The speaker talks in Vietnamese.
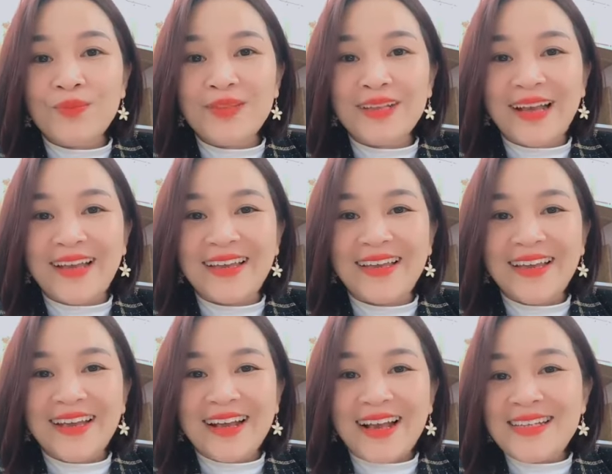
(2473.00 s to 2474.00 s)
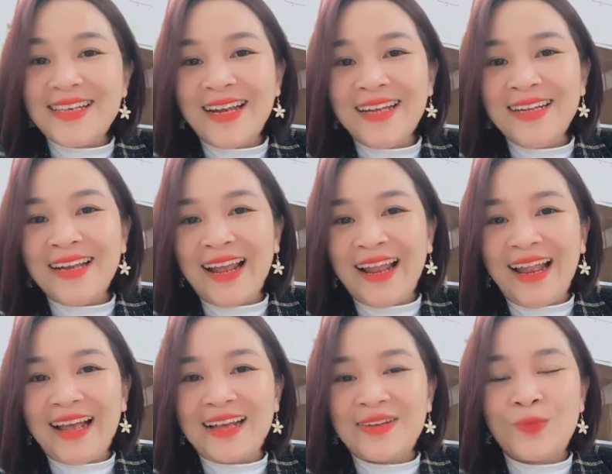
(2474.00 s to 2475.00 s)
mua cái
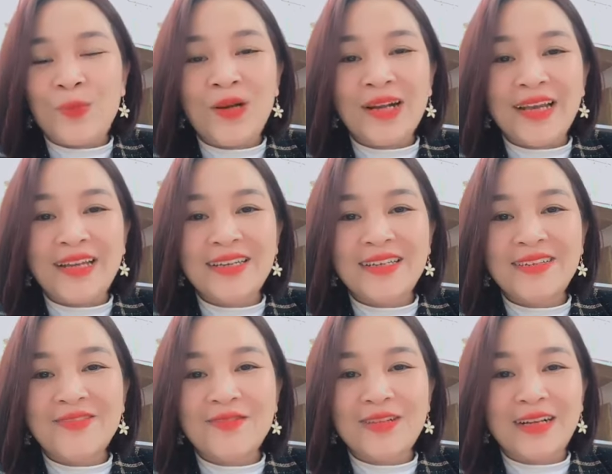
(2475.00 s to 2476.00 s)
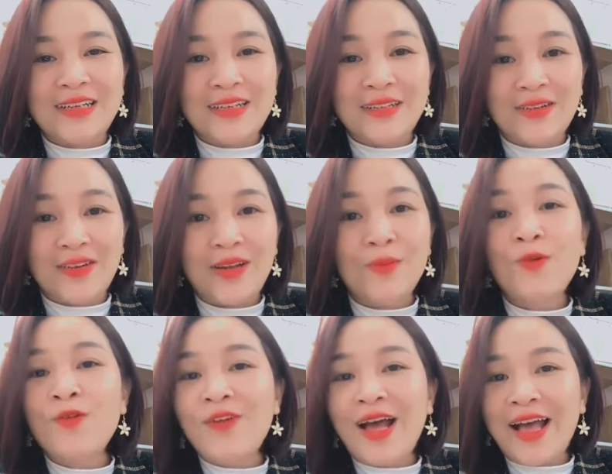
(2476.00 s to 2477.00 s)
nhẫn hay là mua cái
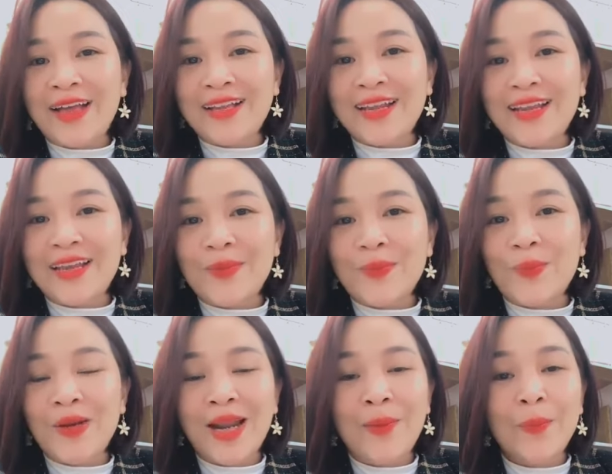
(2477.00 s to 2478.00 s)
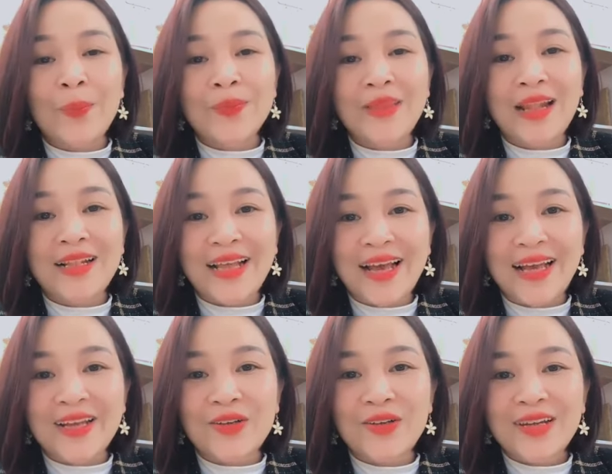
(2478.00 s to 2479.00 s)
gọi là mua vàng để một
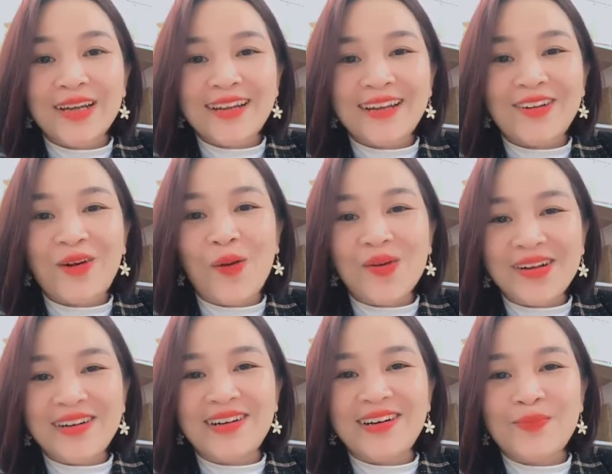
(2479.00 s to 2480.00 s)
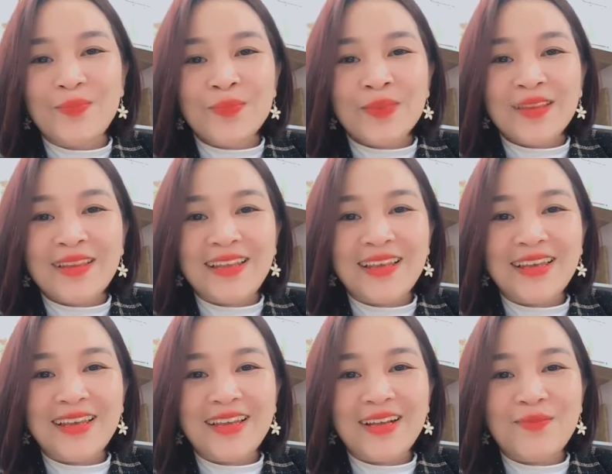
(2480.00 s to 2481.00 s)
năm thần tài gõ
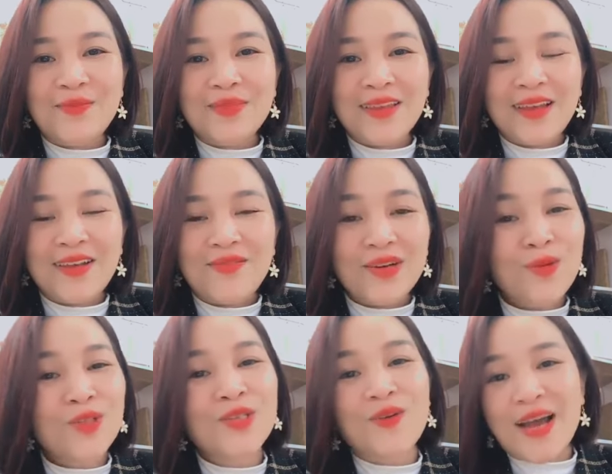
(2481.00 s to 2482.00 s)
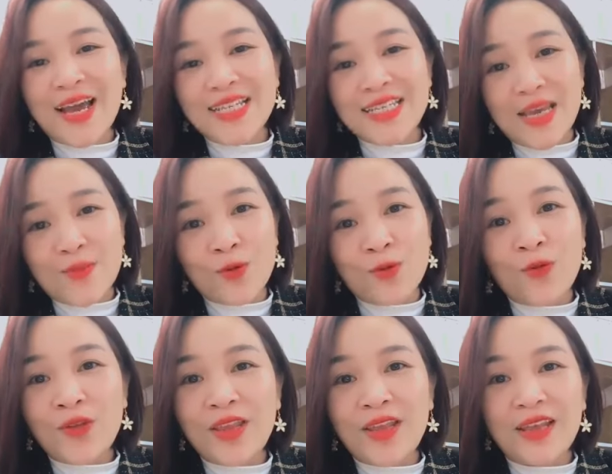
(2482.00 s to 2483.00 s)
cửa, thì với 1,2
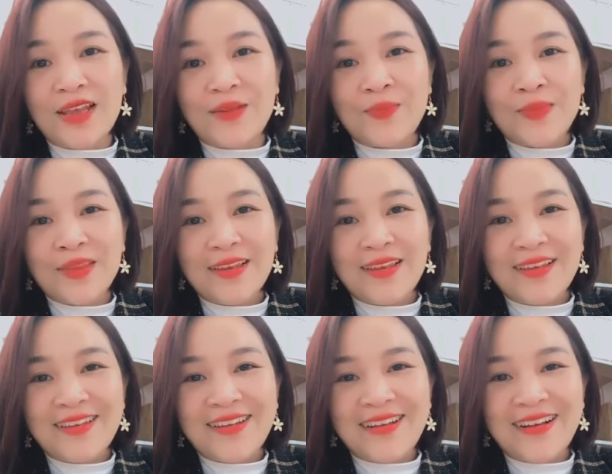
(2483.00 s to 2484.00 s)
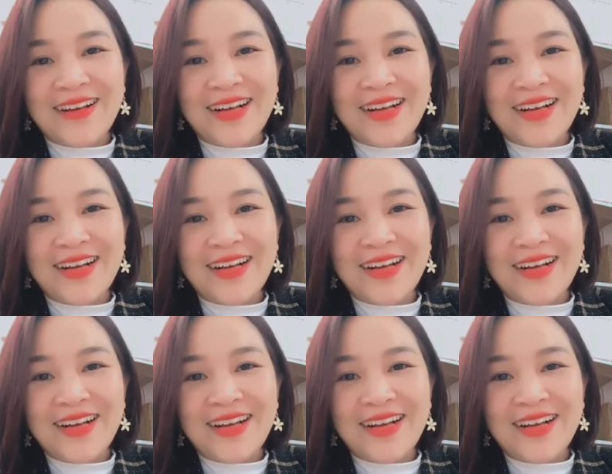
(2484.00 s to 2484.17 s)
triệu anh chị em cũng có thể